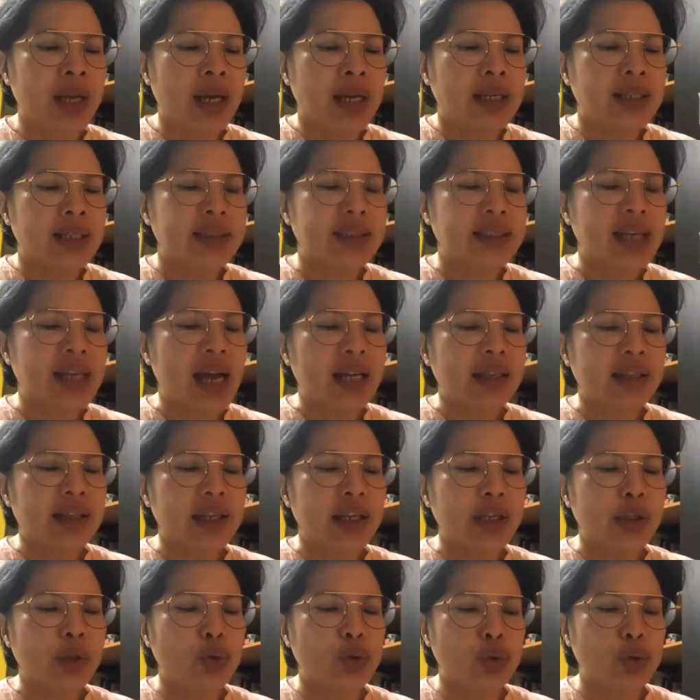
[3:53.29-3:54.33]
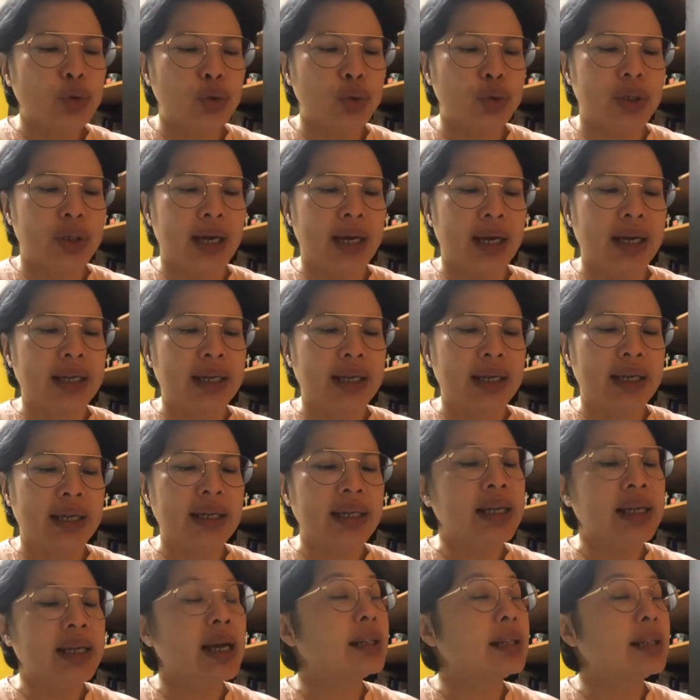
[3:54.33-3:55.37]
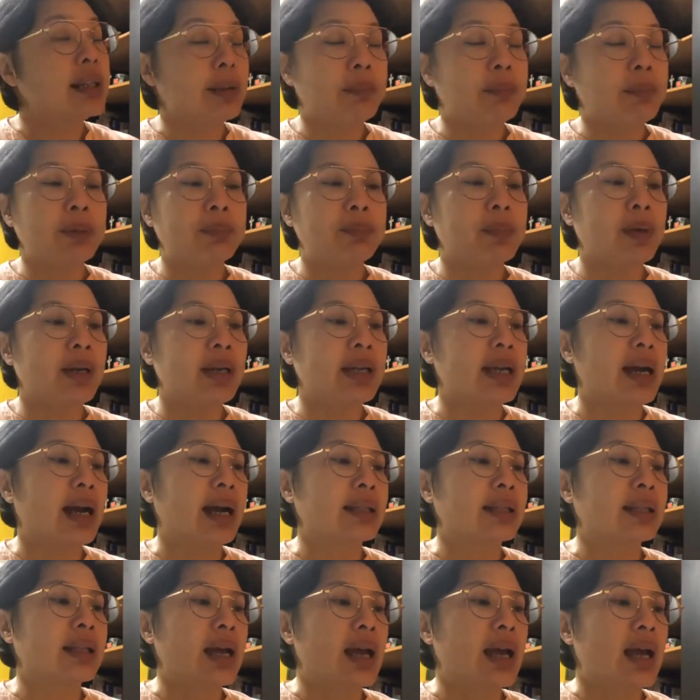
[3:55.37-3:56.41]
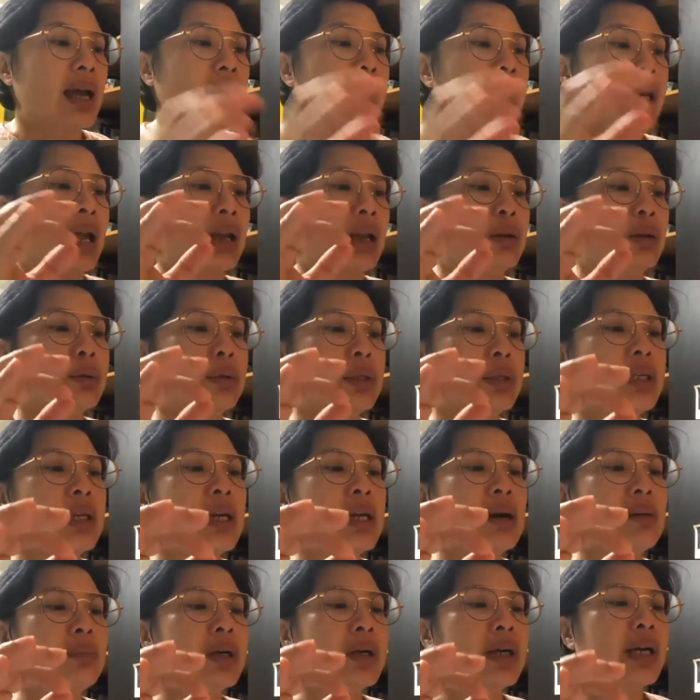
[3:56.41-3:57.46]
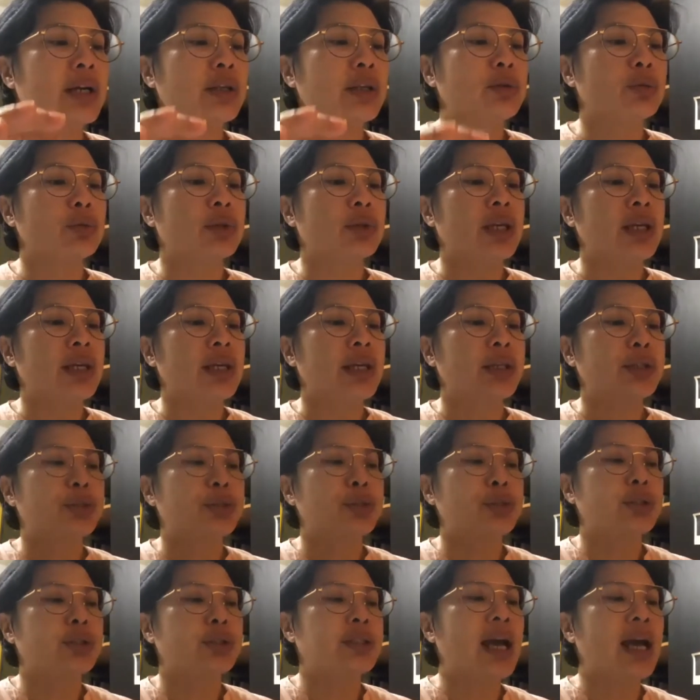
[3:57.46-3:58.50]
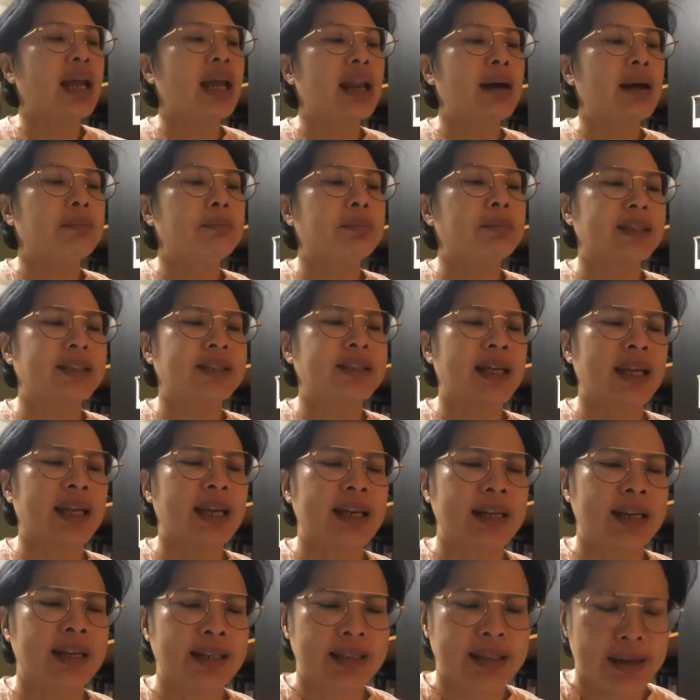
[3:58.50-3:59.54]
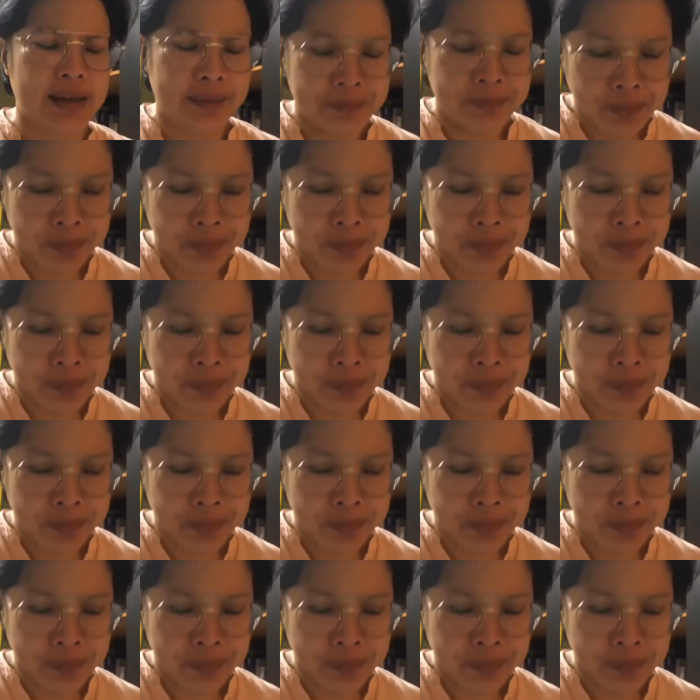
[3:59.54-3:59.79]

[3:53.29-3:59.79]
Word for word: Saat itu juga ia dapat melihat, lalu ia mengikuti Yesus dalam perjalanannya.